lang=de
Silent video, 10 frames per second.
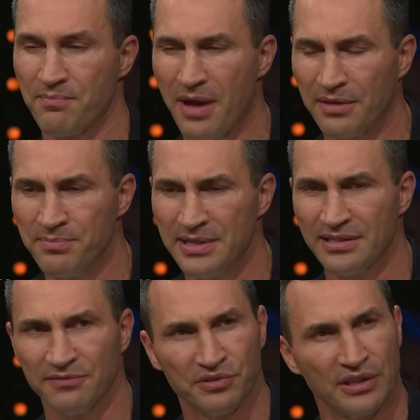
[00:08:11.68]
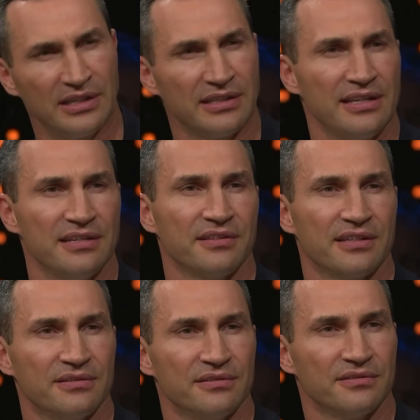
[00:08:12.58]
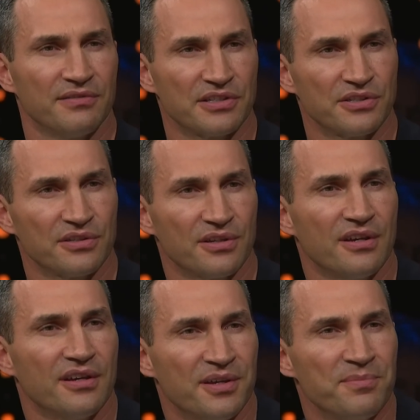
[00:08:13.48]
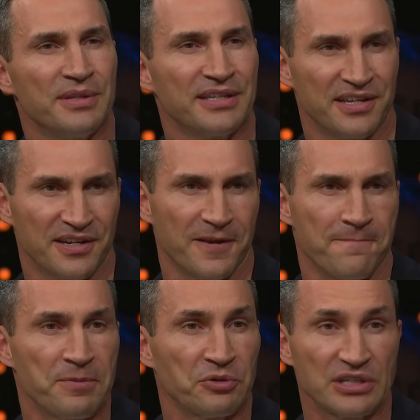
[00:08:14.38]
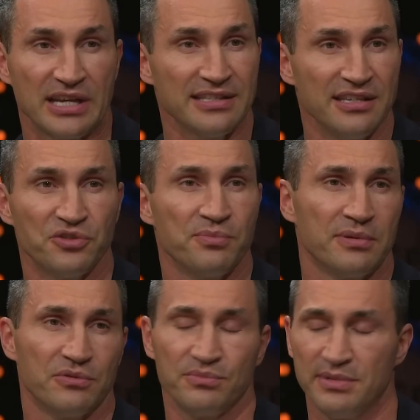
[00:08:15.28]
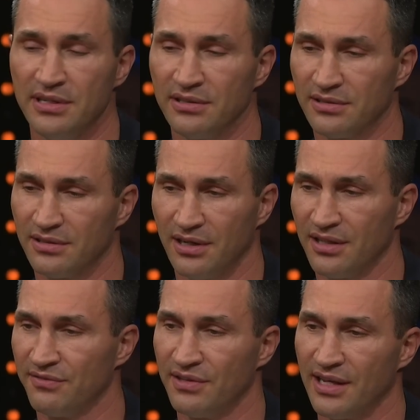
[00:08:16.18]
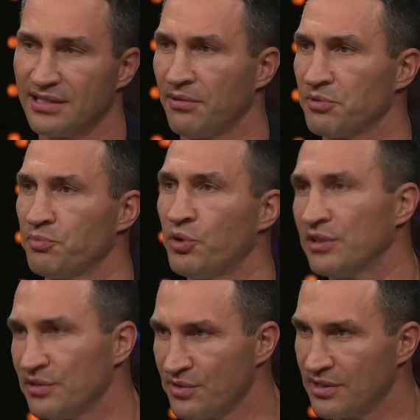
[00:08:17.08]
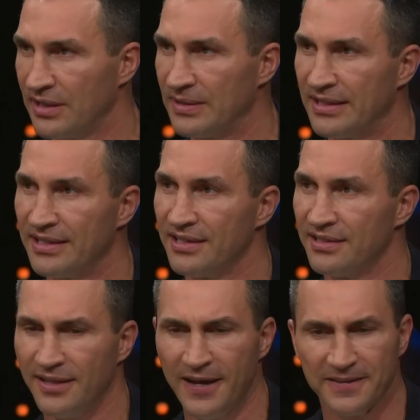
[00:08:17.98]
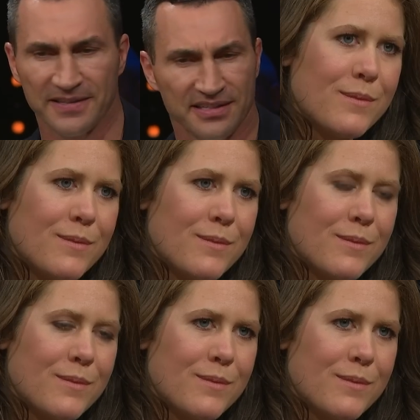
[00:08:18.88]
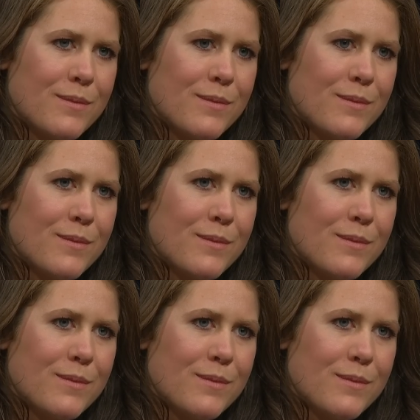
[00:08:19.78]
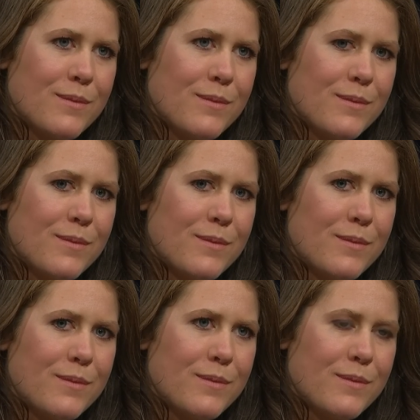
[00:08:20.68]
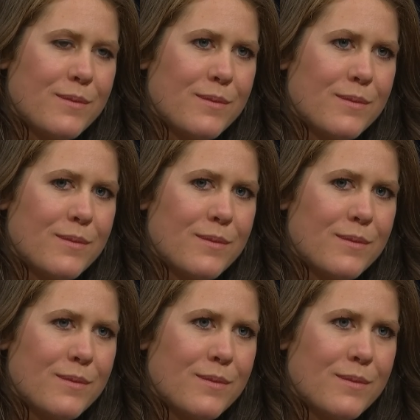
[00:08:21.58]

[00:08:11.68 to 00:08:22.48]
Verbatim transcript: ein bisschen von Adrenalin was mitkriege. Und das heißt nicht unbedingt irgendwie extrem Sportler zu sein. Nein, es kann auch was anderes sein. Ähm, deswegen ich